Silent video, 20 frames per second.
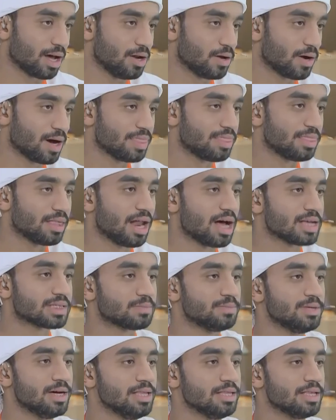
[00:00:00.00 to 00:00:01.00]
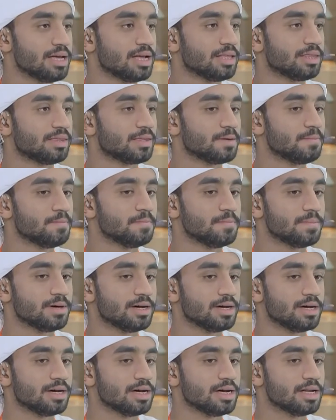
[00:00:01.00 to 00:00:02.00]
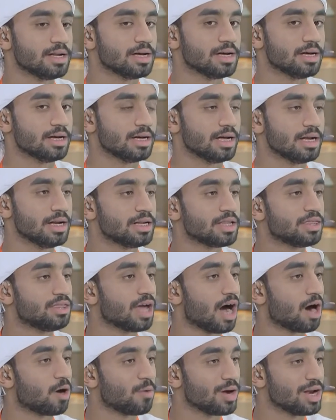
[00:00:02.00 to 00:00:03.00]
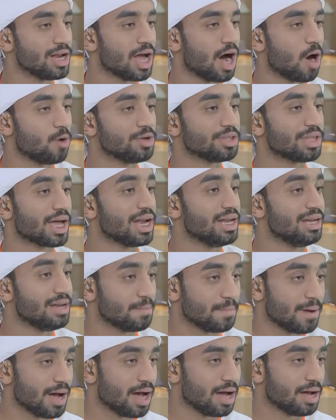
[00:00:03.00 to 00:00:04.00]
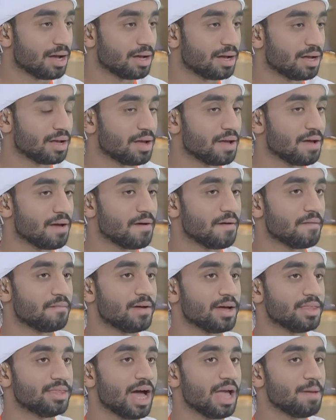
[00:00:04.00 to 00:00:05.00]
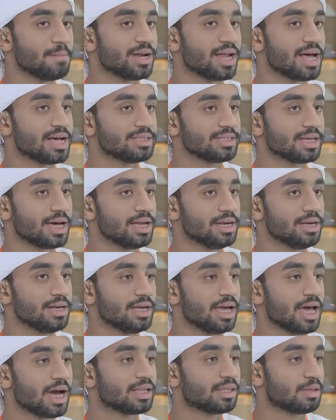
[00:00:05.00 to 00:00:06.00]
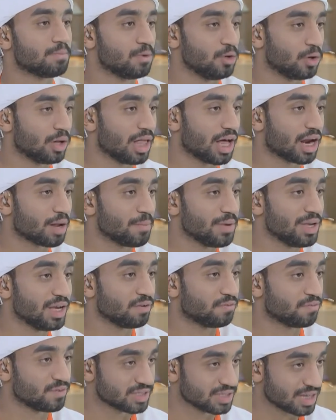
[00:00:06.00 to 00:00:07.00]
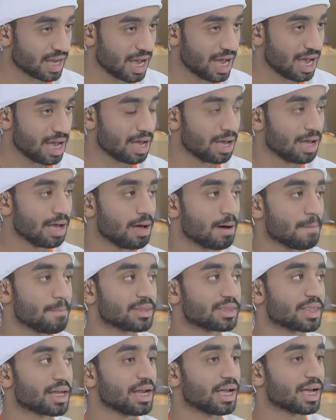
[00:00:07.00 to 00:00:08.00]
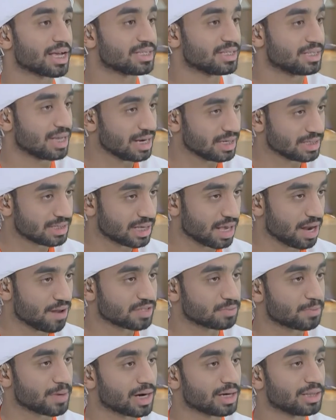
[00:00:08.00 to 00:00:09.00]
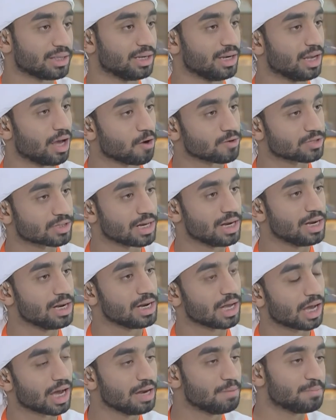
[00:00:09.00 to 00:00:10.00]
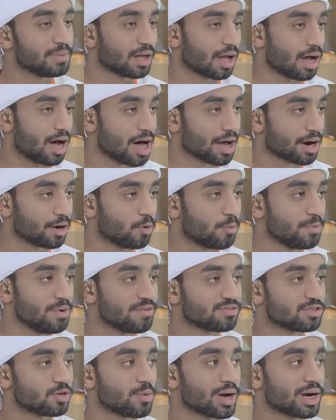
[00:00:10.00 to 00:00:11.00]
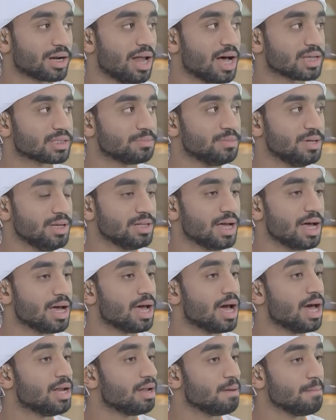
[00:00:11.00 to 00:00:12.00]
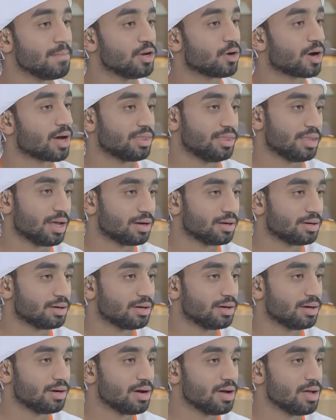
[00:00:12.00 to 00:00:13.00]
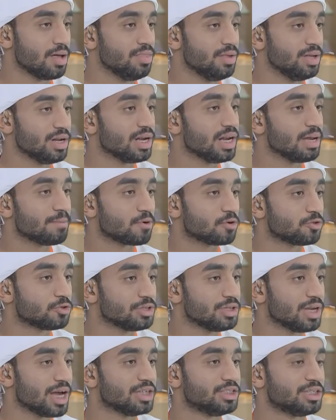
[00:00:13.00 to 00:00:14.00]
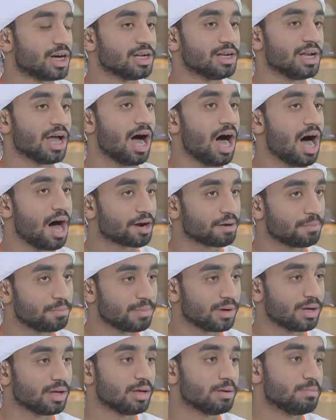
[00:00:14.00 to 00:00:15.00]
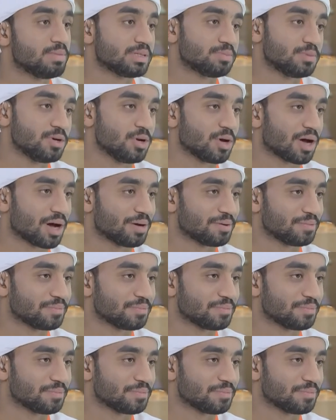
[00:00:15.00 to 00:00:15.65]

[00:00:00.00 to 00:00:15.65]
لغتنا لازم نحن نتم نتداولها ونتعلمها فدائما أسعى أني أكتب باللغة العربية الفصحى بالطريقه السلسه نفس ما قلت اني اوصل لقلب القارئ وبنفس الوقت لازم نحن ننمي لغتنا نحن هنا موجودين عشان نحارب باسم اللغه